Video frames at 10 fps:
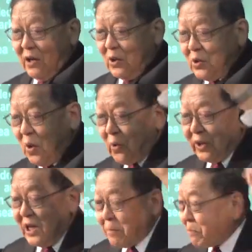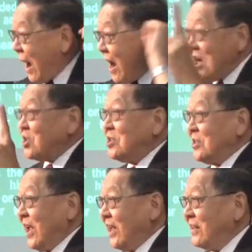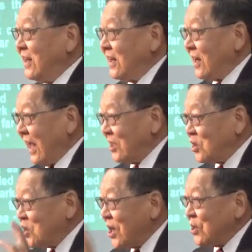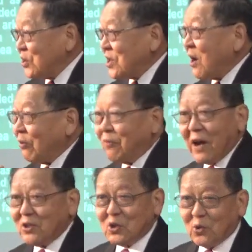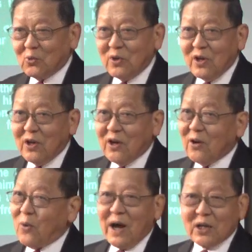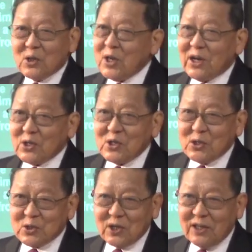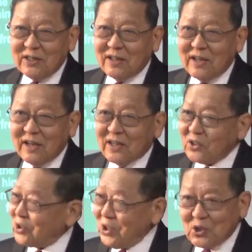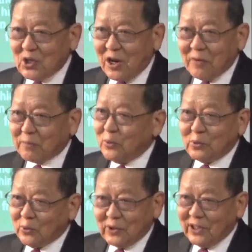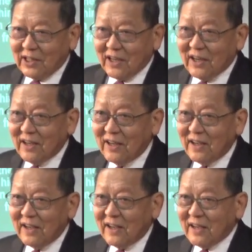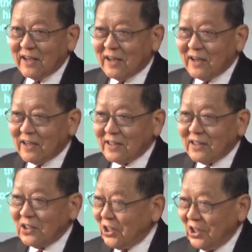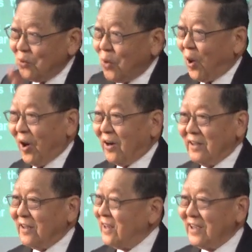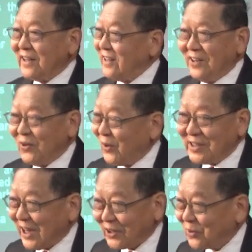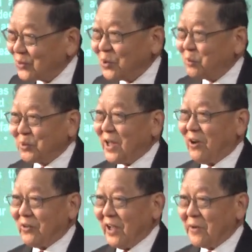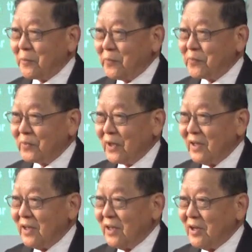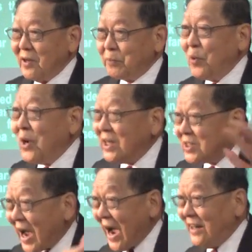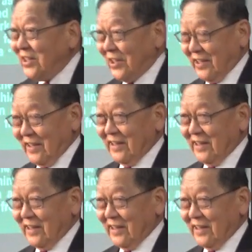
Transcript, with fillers: 用一百二十年来建造方舟，哇，这样的信心，的确不容易的。你我，我想都做不到的，不合常理，